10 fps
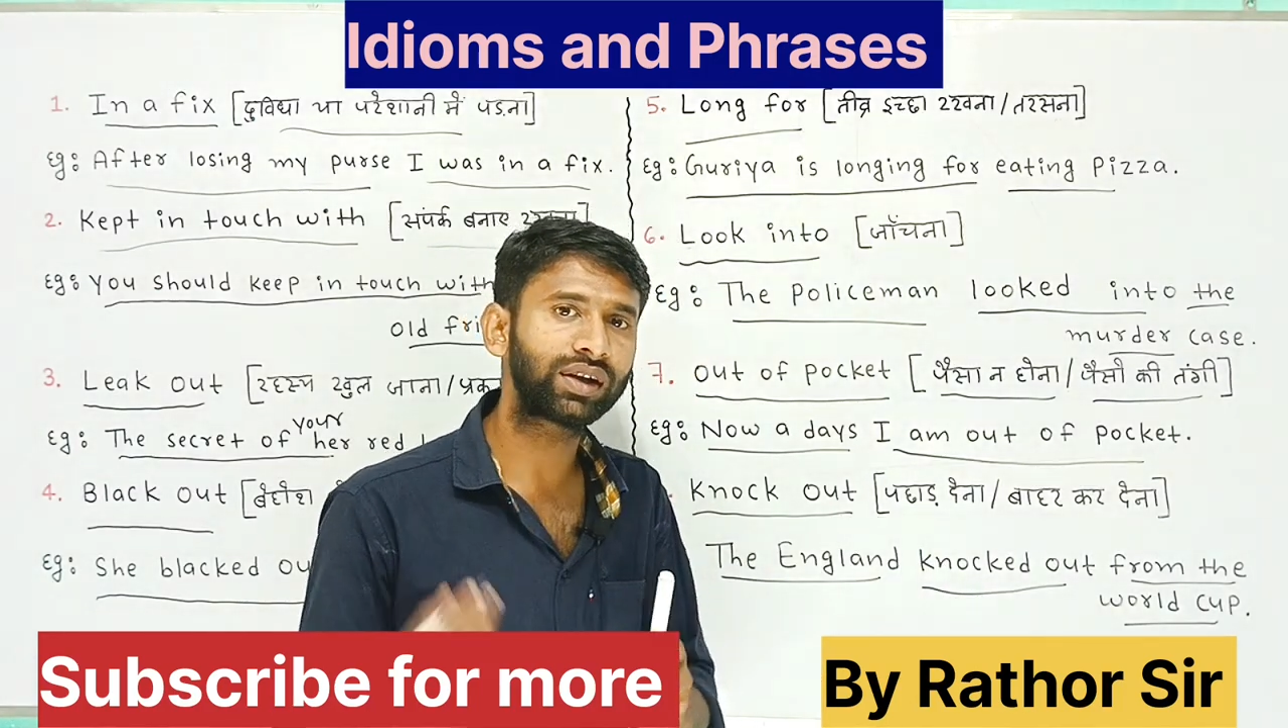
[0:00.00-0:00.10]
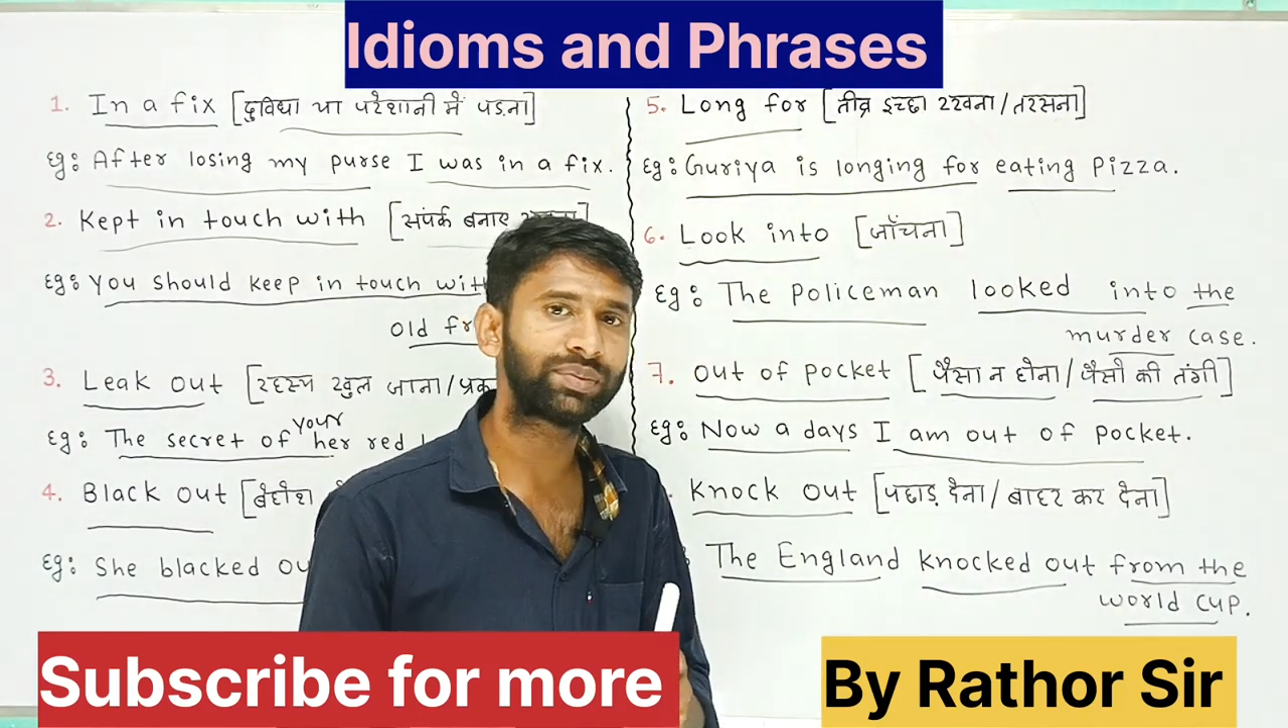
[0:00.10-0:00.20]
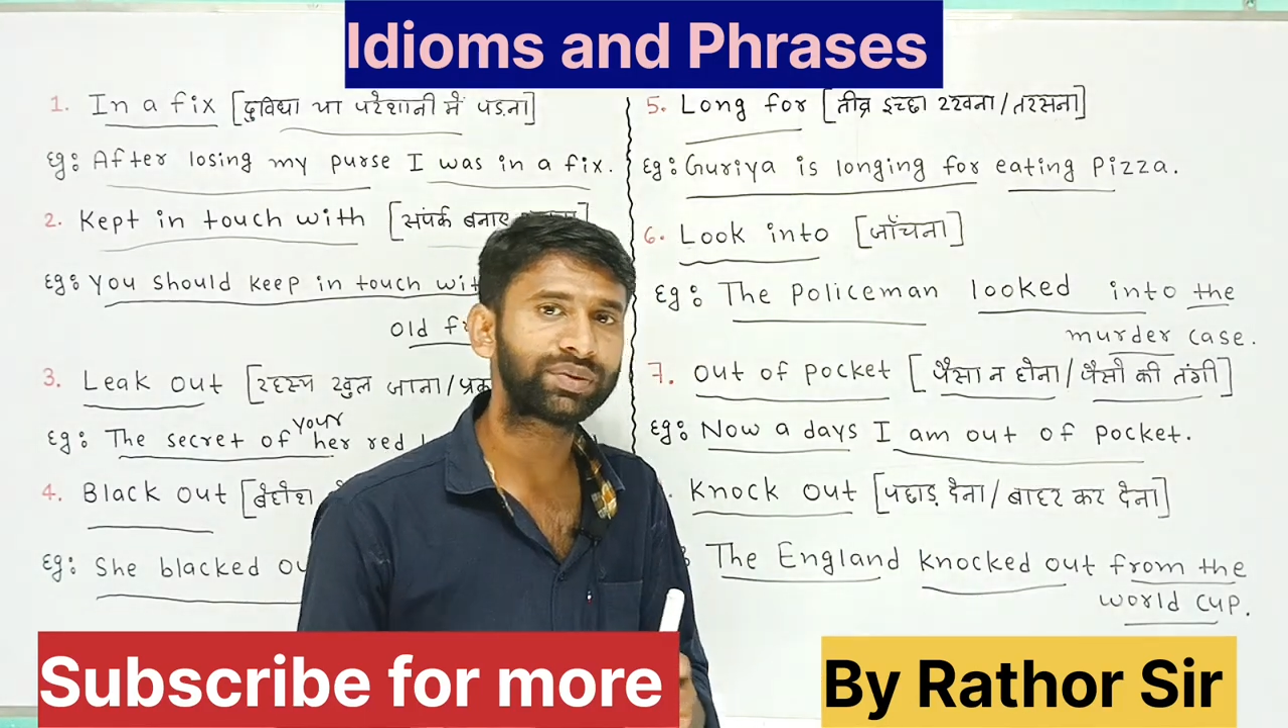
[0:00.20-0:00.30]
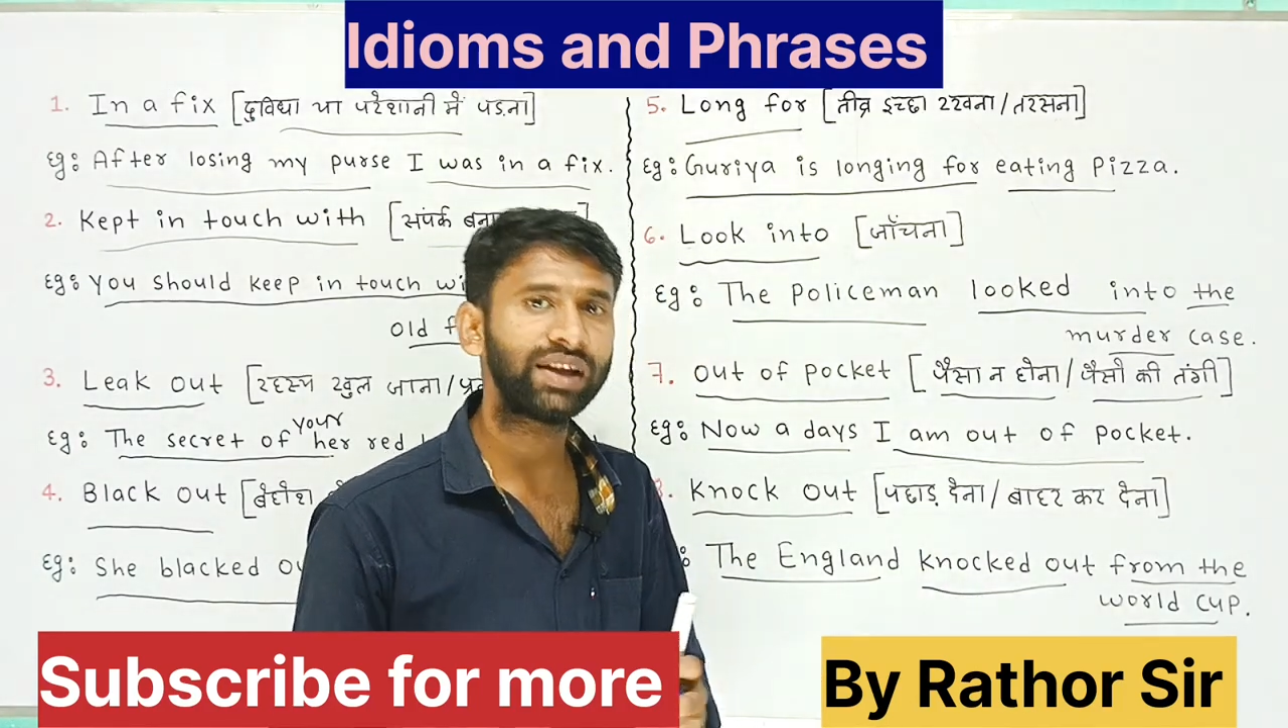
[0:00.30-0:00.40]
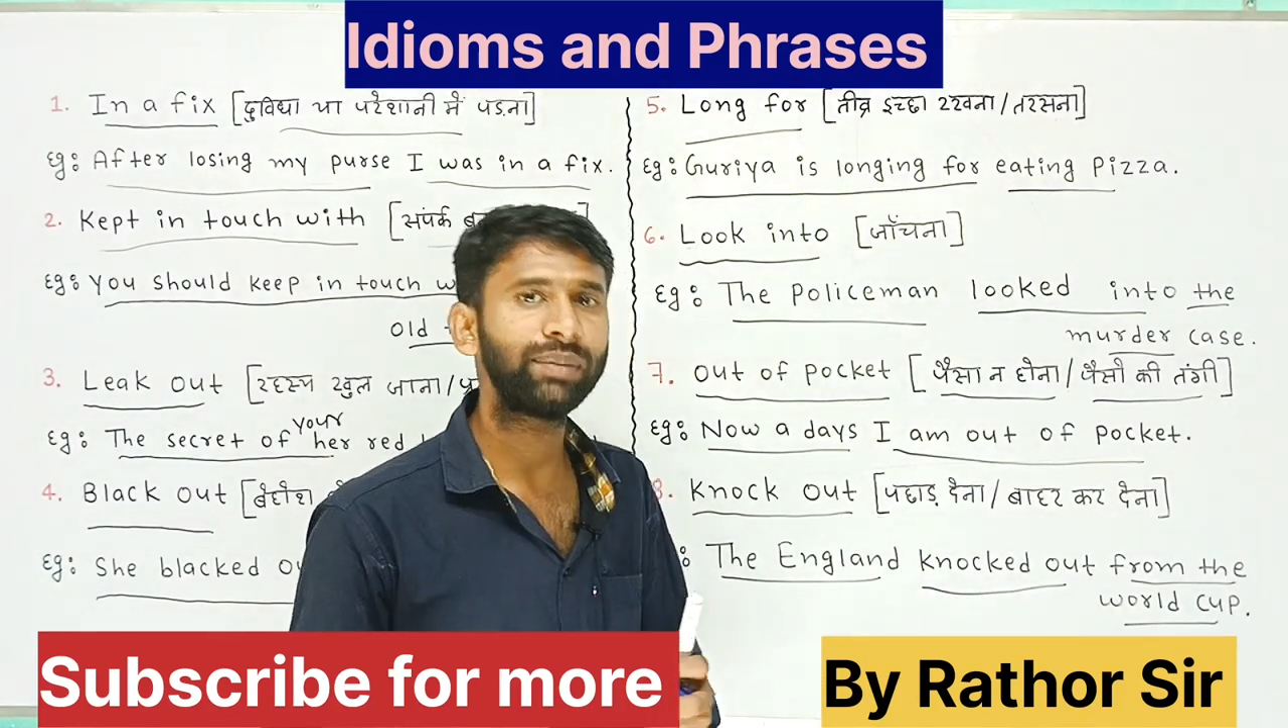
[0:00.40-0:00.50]
कप
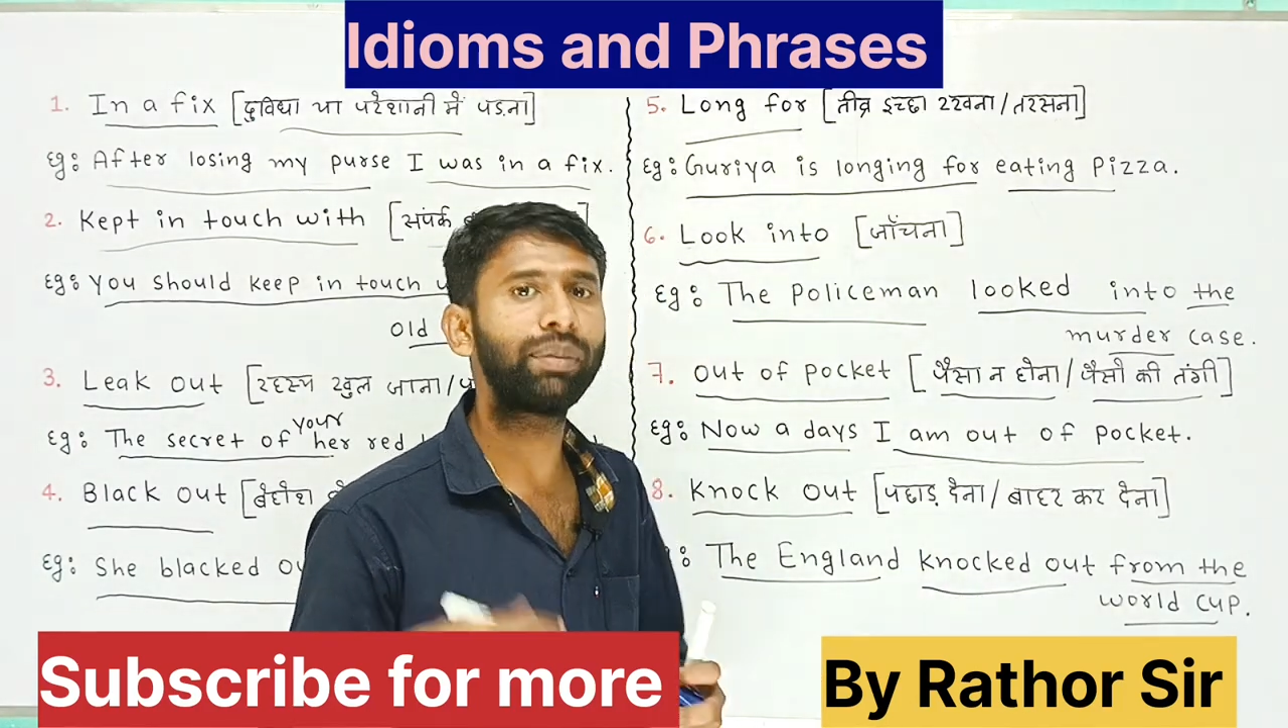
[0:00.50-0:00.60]
से